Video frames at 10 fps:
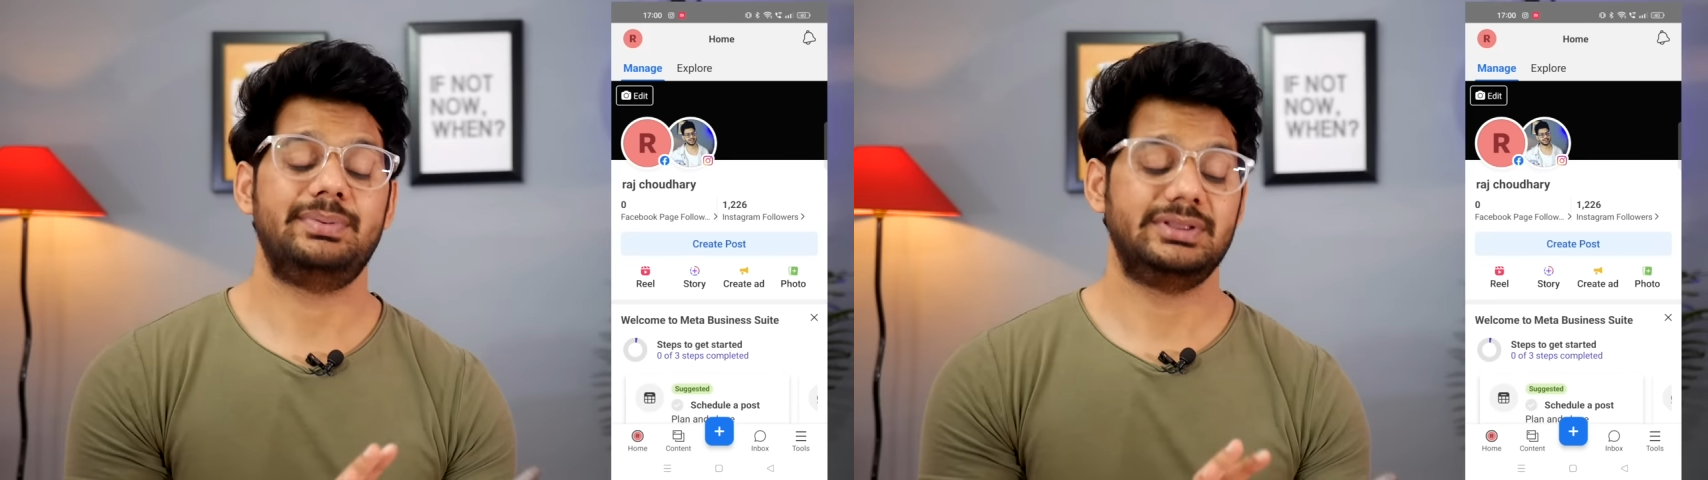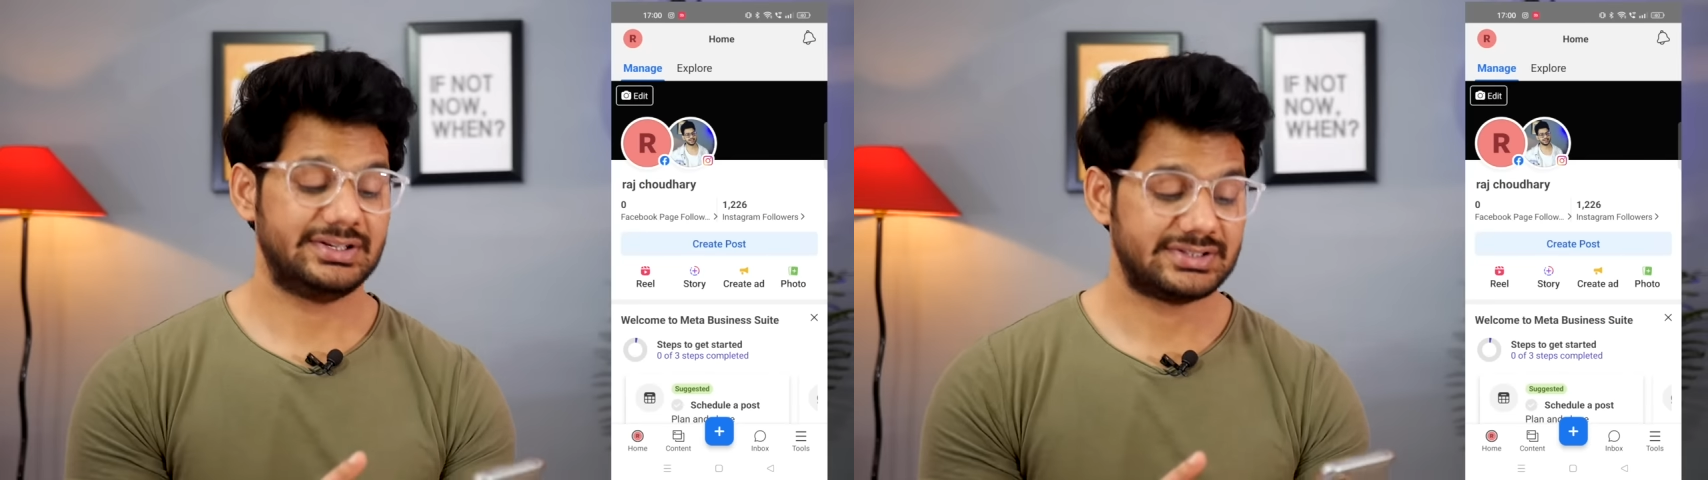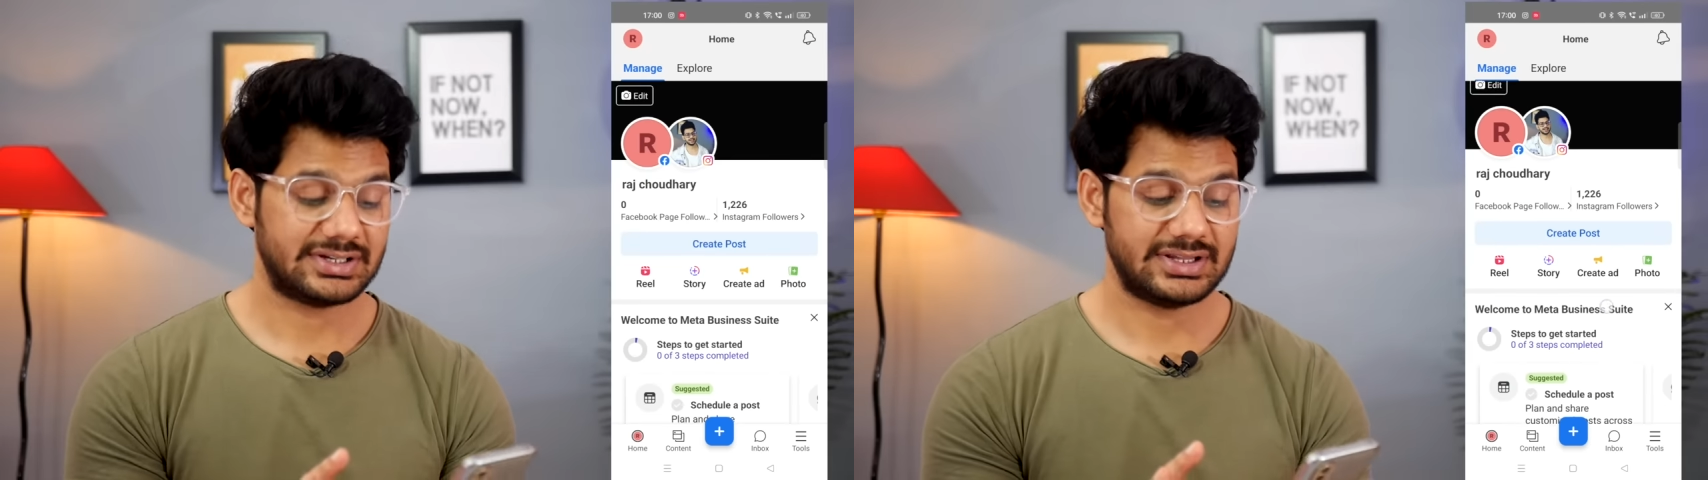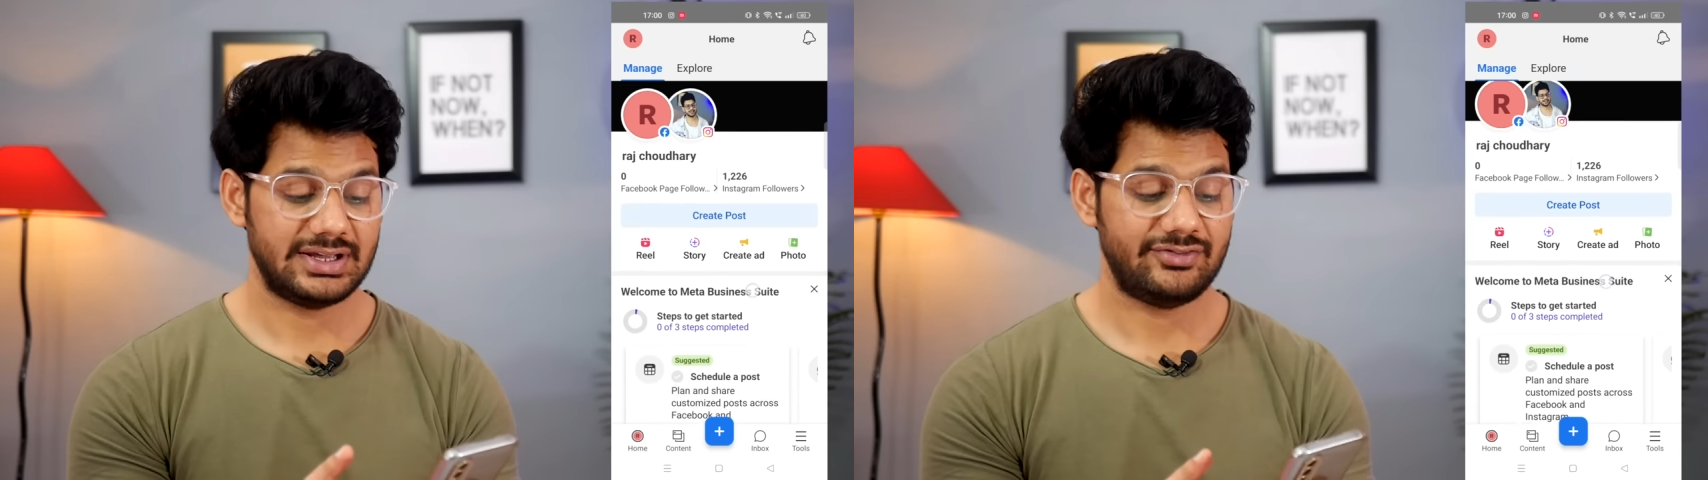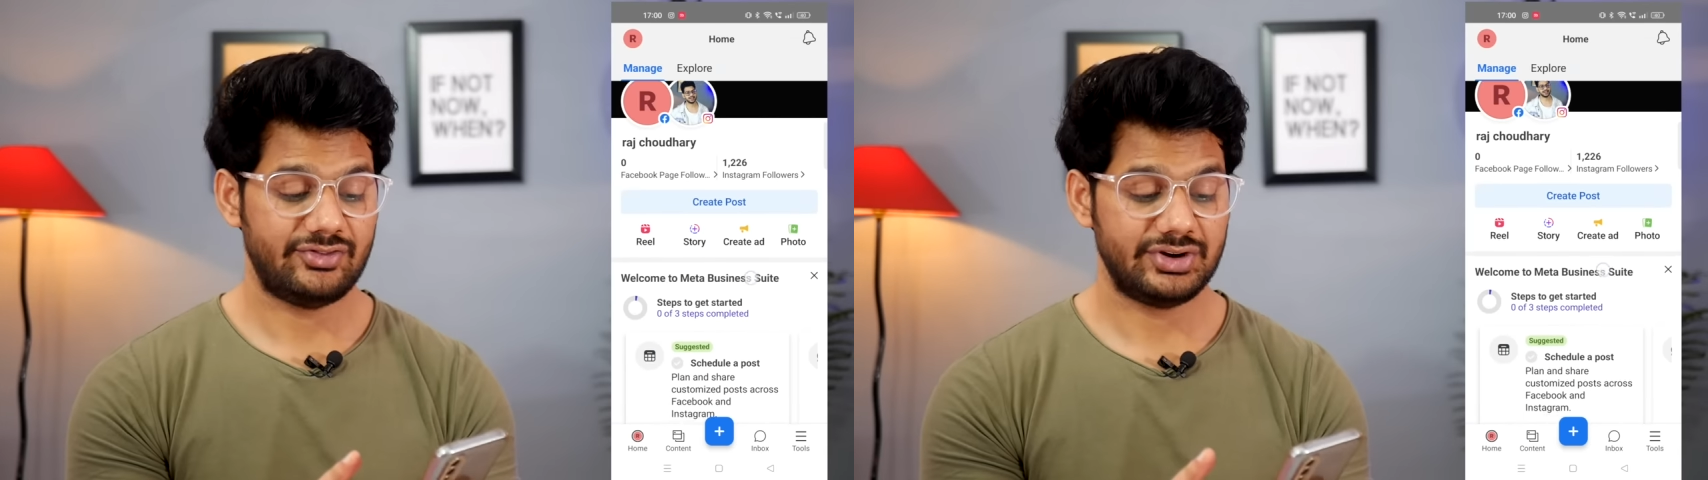पे देख सकते
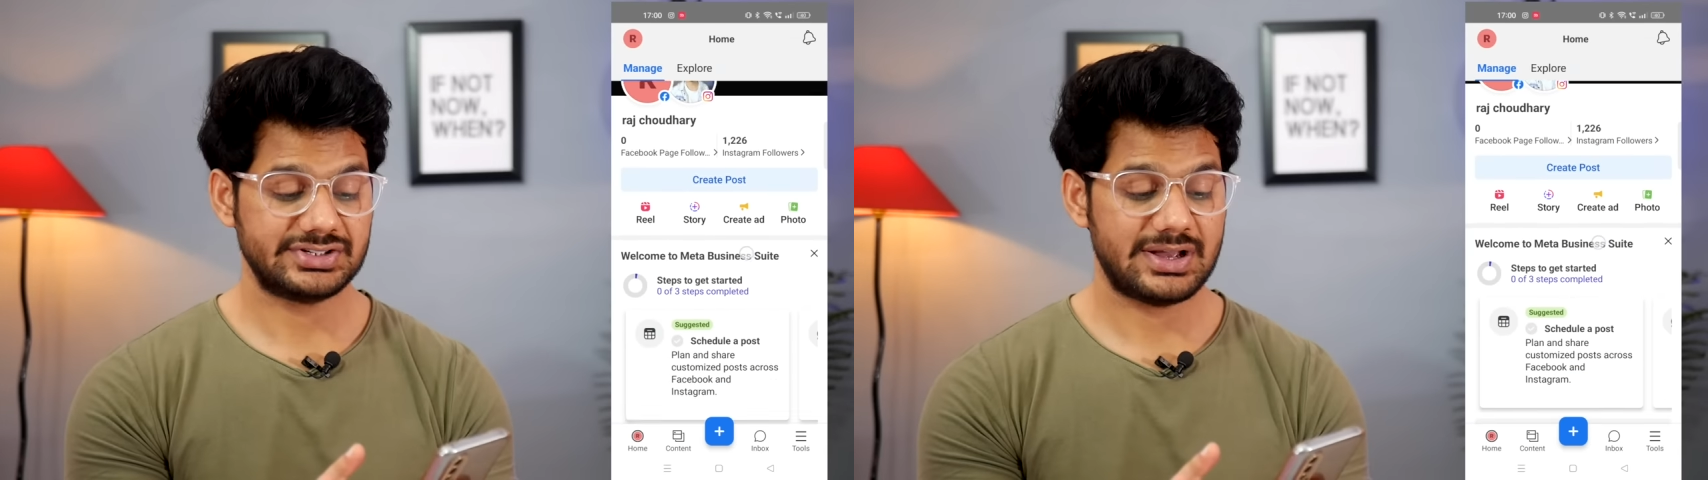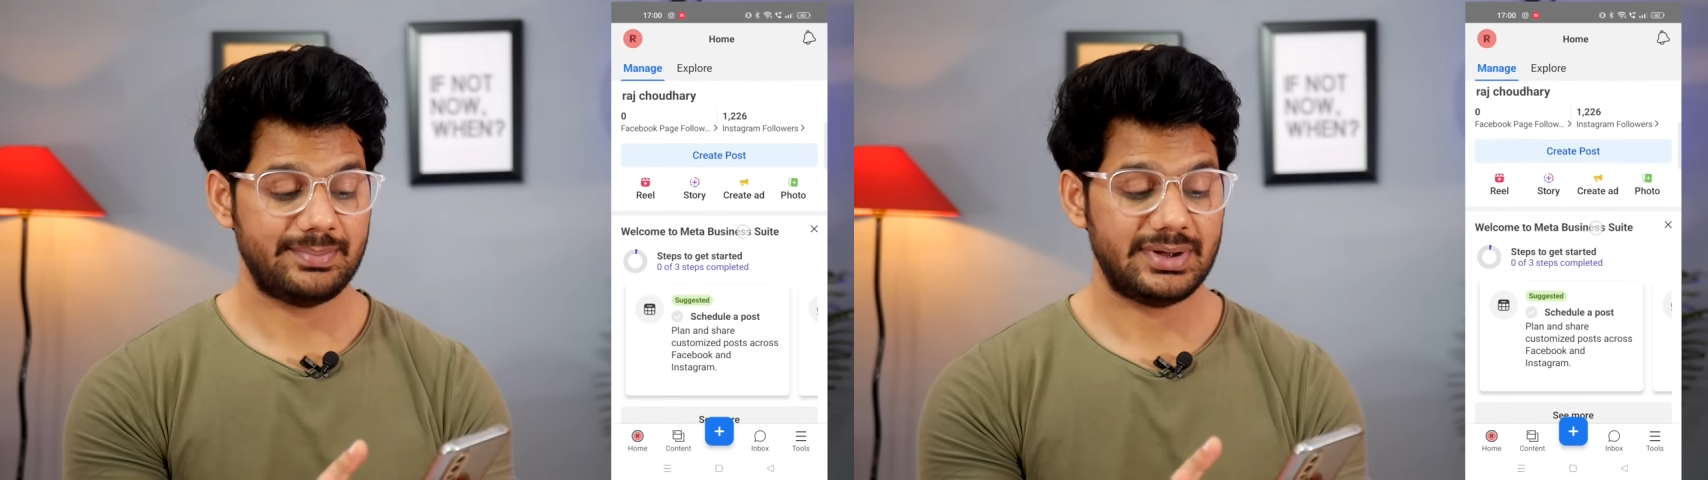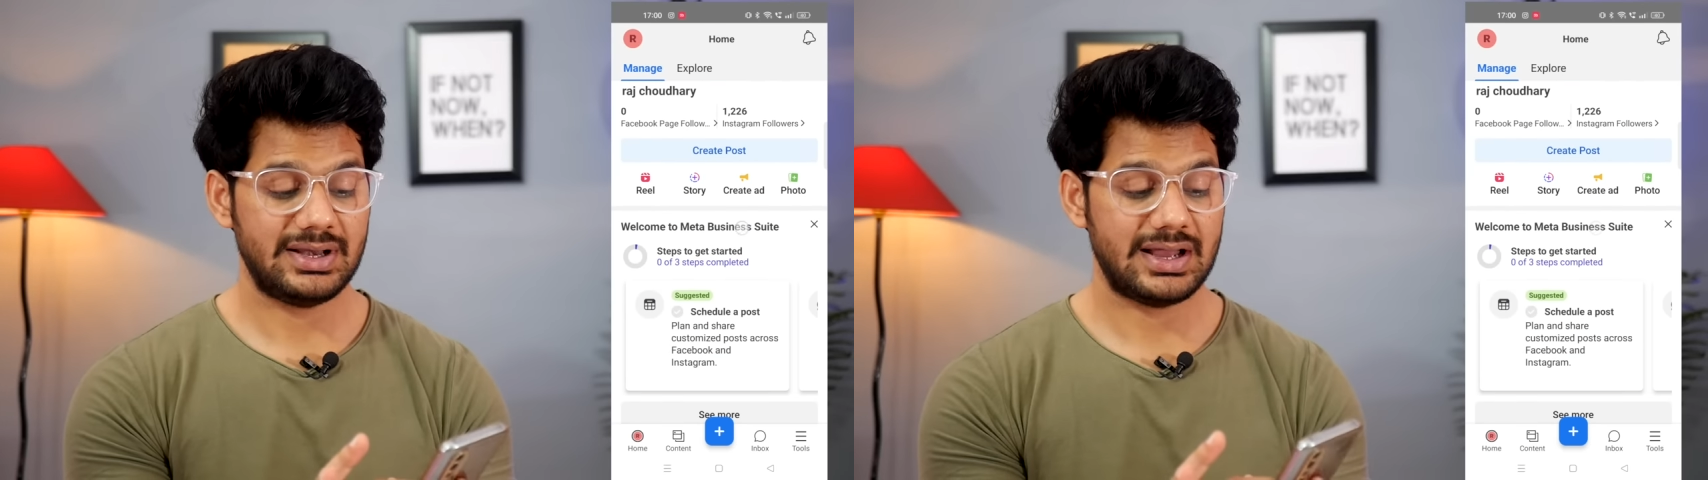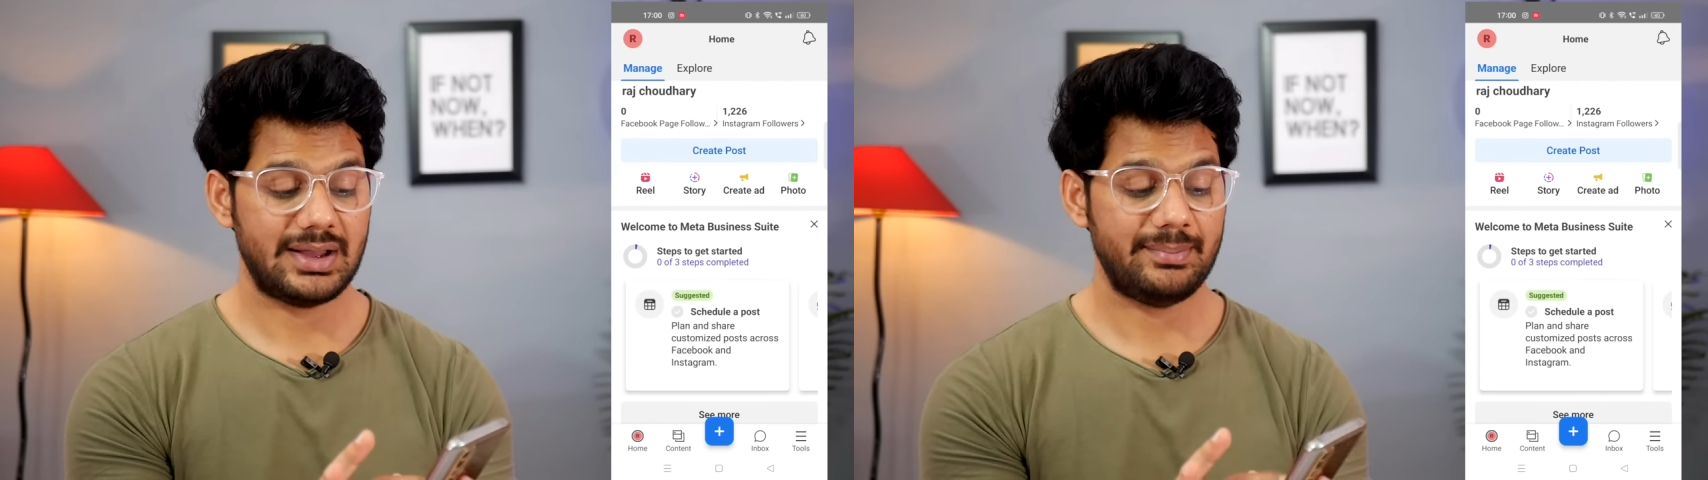हैं फॉर एग्जाम्पल